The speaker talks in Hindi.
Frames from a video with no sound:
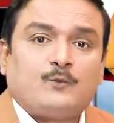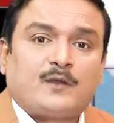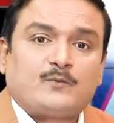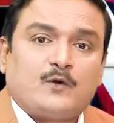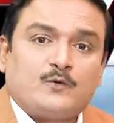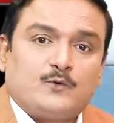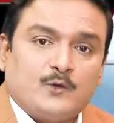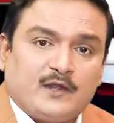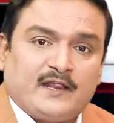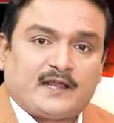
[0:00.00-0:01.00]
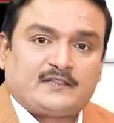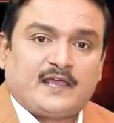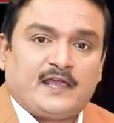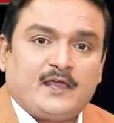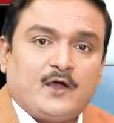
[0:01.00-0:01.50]
ऊपर वो उंगली रख
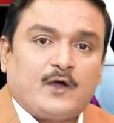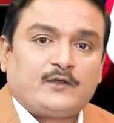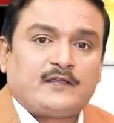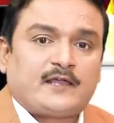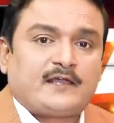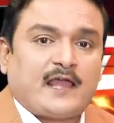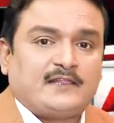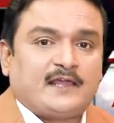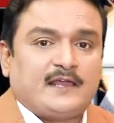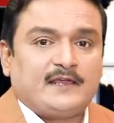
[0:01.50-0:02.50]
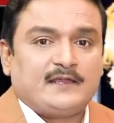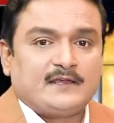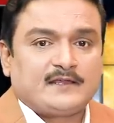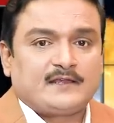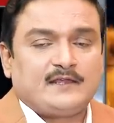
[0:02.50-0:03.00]
दे और ये कह दे
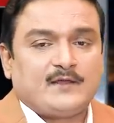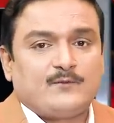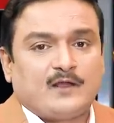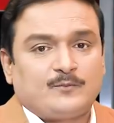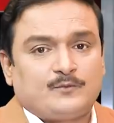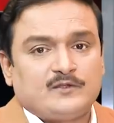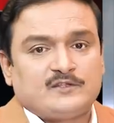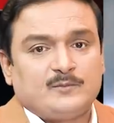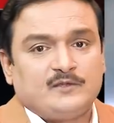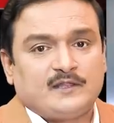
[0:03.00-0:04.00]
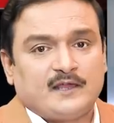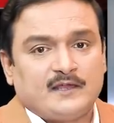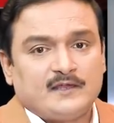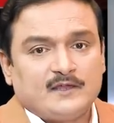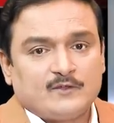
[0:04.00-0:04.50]
कि ये वक्त की ज़मीन
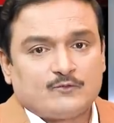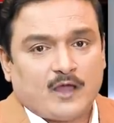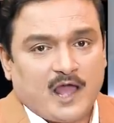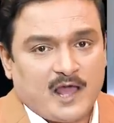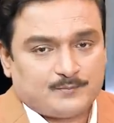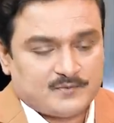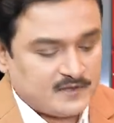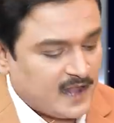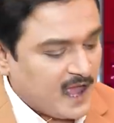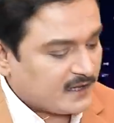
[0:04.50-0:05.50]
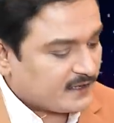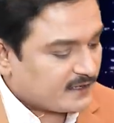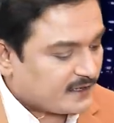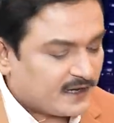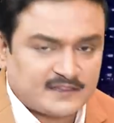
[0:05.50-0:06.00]
है तो आप नाक
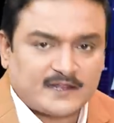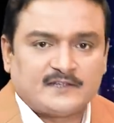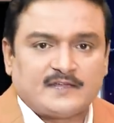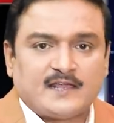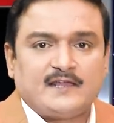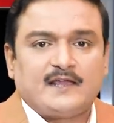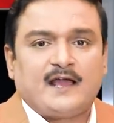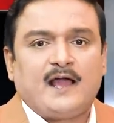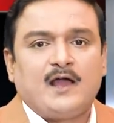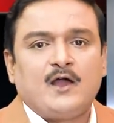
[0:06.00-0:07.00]
रगड़ते रह जाइएगा